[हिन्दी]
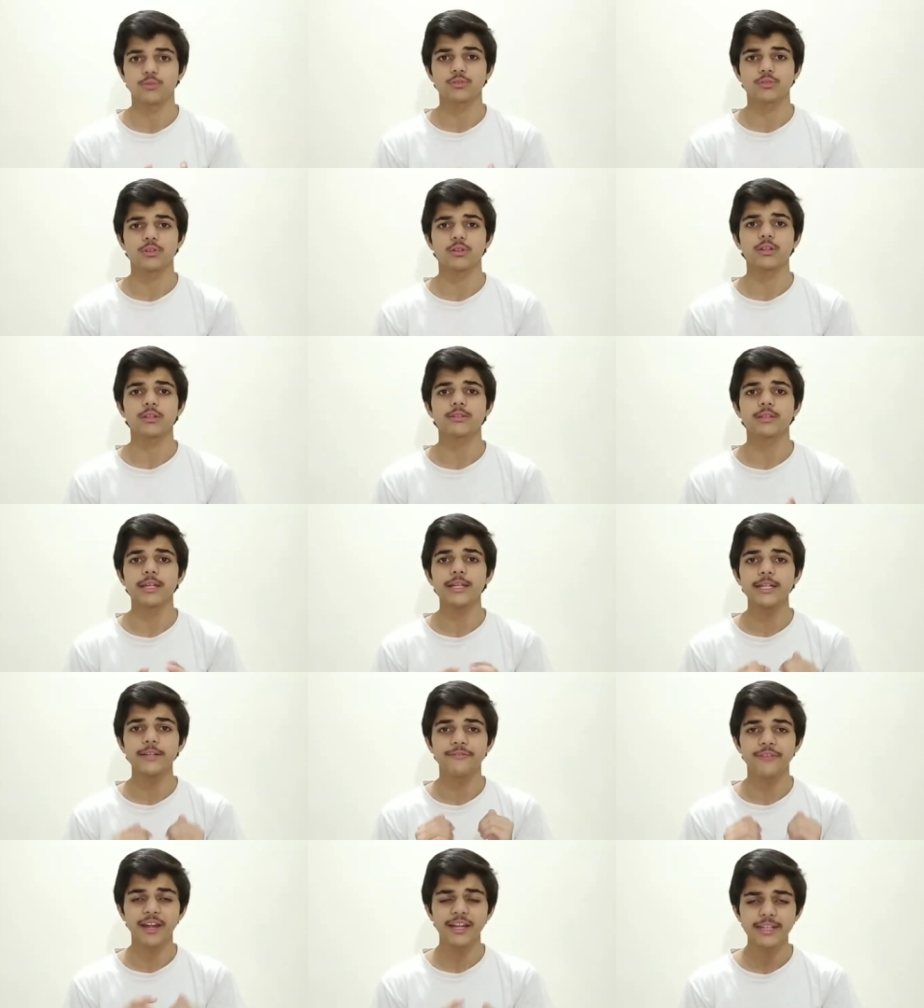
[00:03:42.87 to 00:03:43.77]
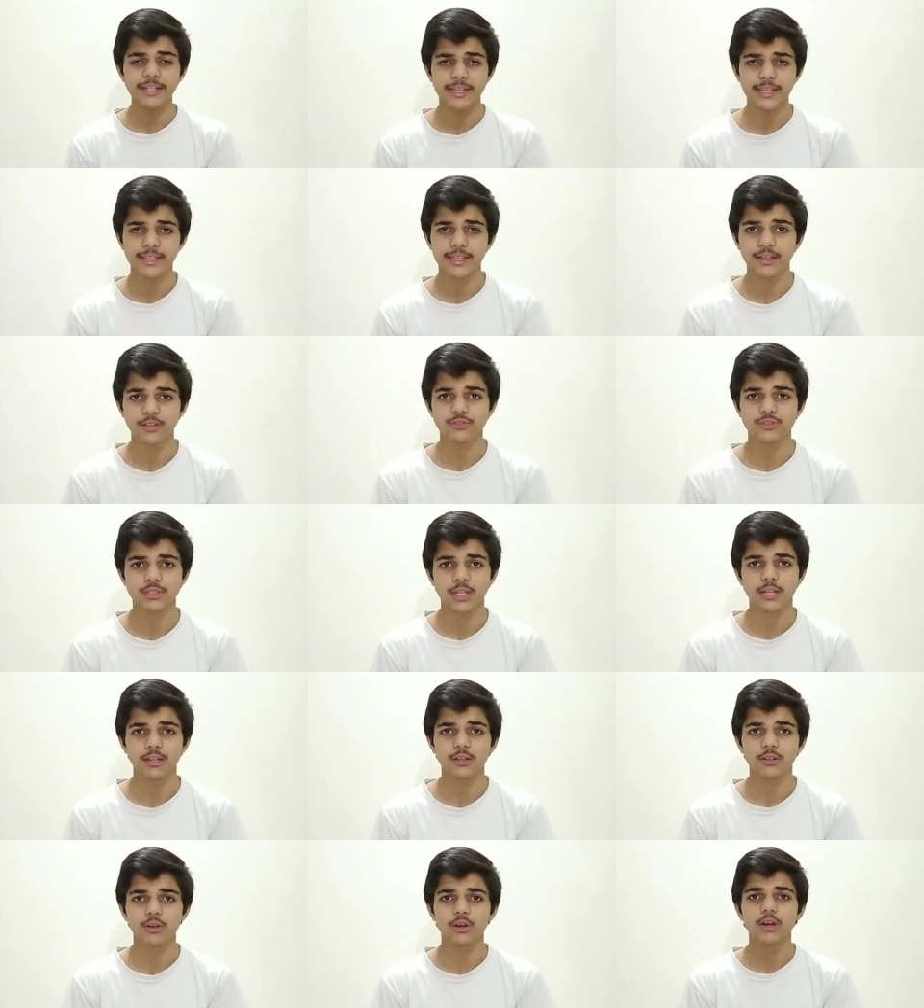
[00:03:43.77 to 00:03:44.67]
उन्होंने सही डिफेंड की है उस
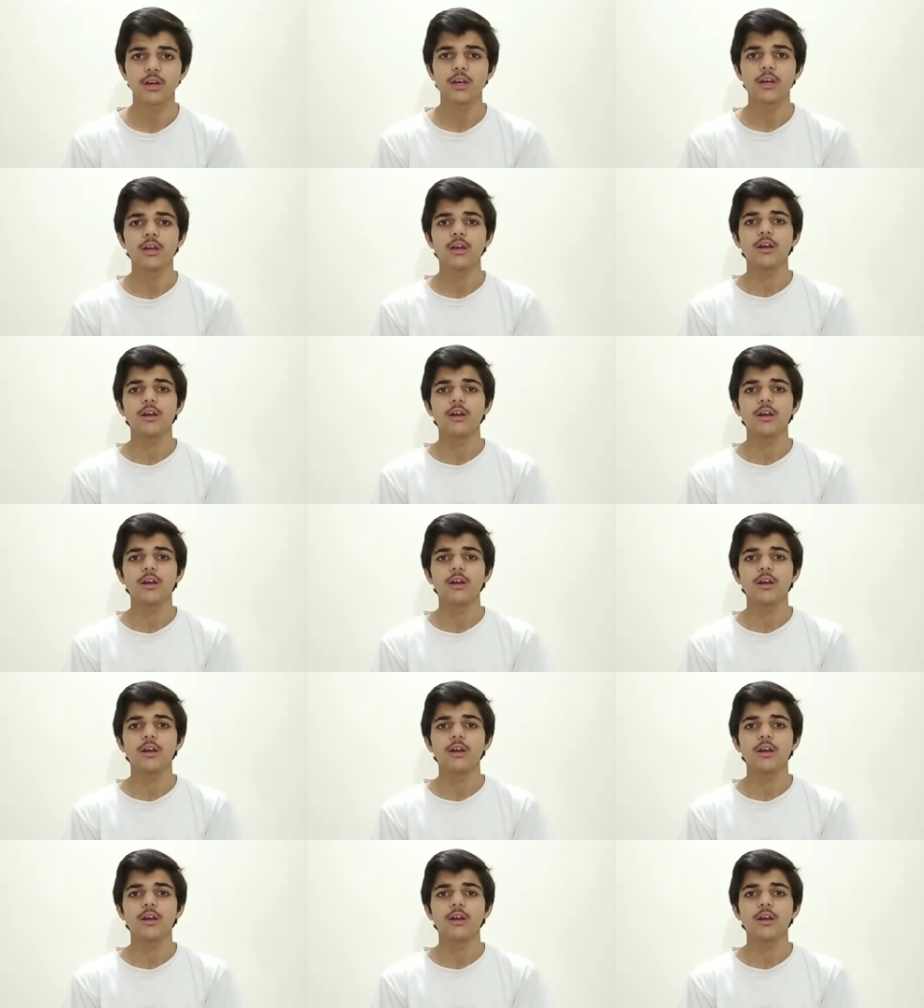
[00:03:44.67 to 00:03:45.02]
चैनल को